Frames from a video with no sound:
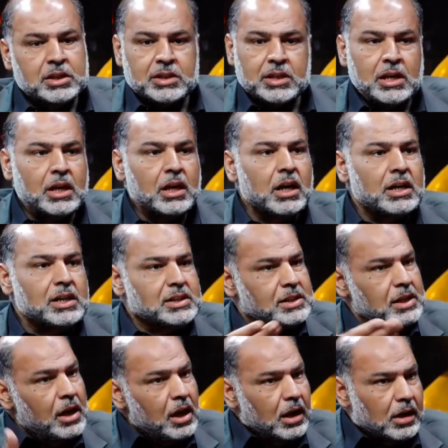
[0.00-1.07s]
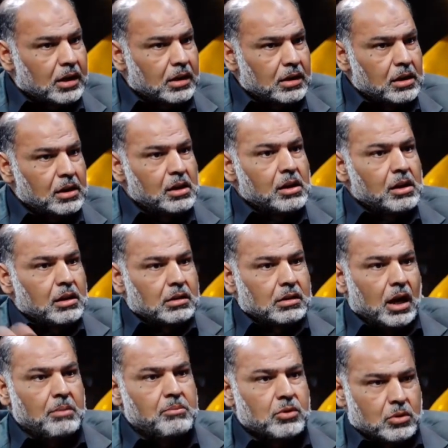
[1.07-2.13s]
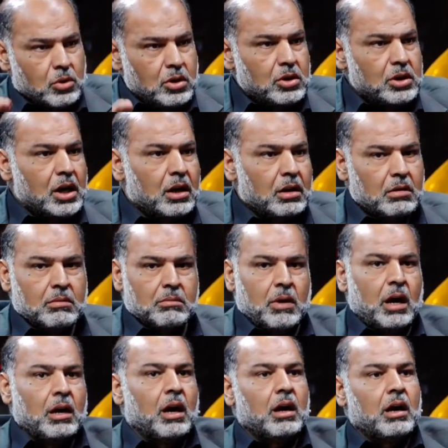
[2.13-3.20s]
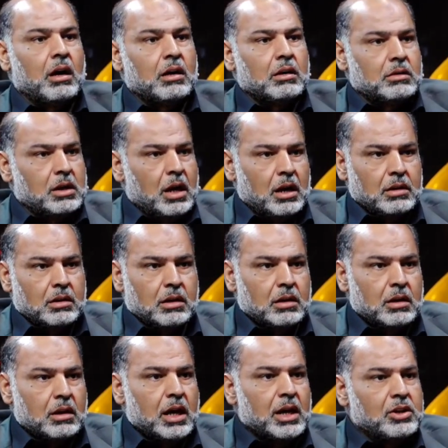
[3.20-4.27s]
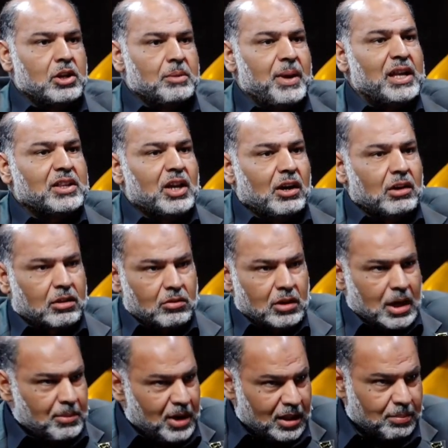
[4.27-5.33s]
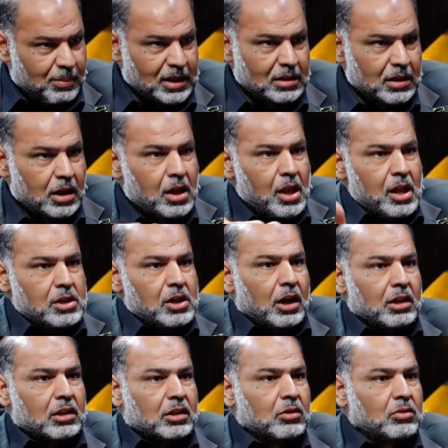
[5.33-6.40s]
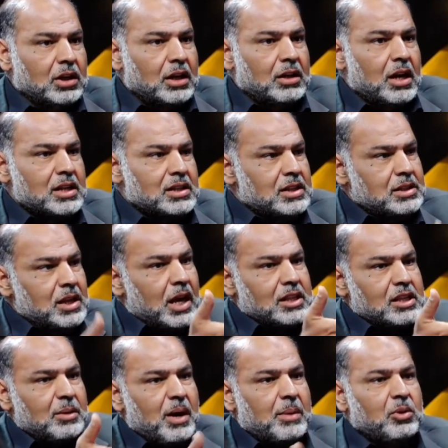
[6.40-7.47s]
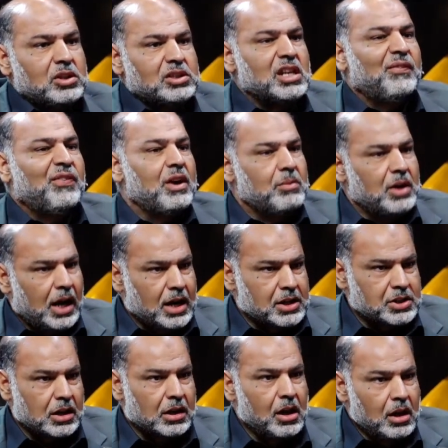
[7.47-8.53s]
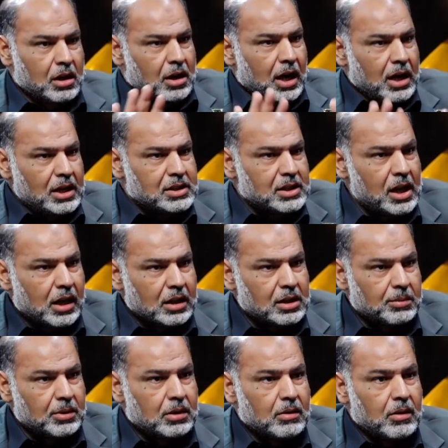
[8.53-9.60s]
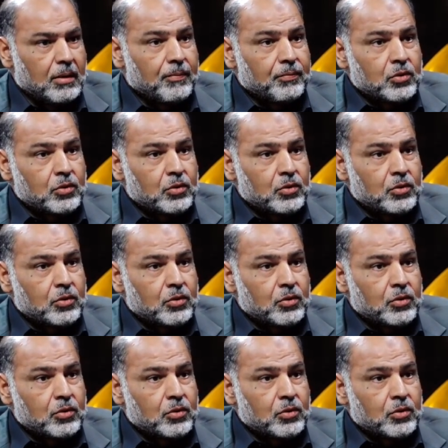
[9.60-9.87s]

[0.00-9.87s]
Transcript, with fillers: مسيره للزياره للزياره نعم كلنا على يعني اهل البيت يحثون كما اثبتنا يحثون الناس لزياره الامام الحسين في يوم العاشر كانت زياره المشي ان شاء